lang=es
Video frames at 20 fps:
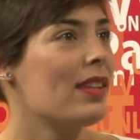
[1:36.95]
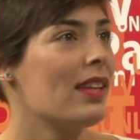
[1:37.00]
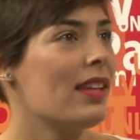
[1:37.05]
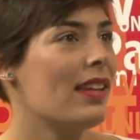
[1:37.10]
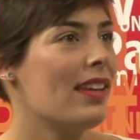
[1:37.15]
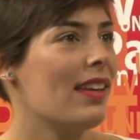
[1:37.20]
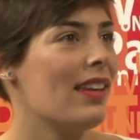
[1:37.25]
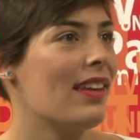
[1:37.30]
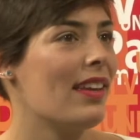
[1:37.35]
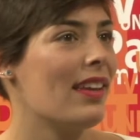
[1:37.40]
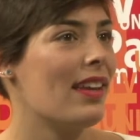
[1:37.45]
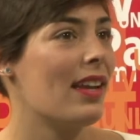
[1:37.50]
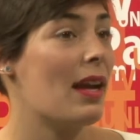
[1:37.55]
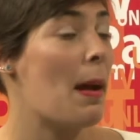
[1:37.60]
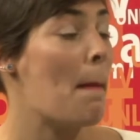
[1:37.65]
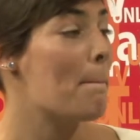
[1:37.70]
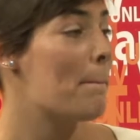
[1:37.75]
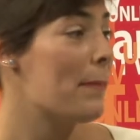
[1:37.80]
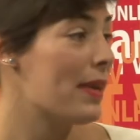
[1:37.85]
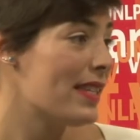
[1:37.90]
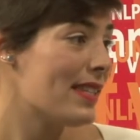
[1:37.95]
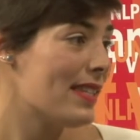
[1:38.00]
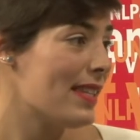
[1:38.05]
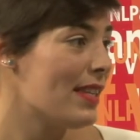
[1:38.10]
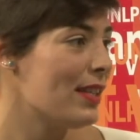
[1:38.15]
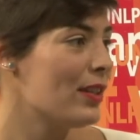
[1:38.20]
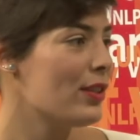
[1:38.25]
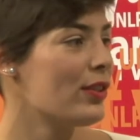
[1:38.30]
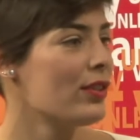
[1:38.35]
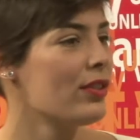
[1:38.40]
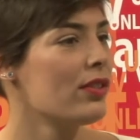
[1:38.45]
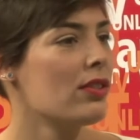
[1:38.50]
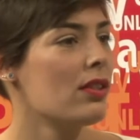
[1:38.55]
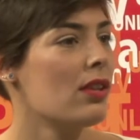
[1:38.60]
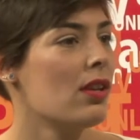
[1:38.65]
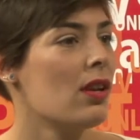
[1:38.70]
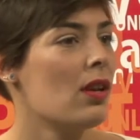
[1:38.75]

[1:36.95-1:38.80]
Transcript: eh, campesinos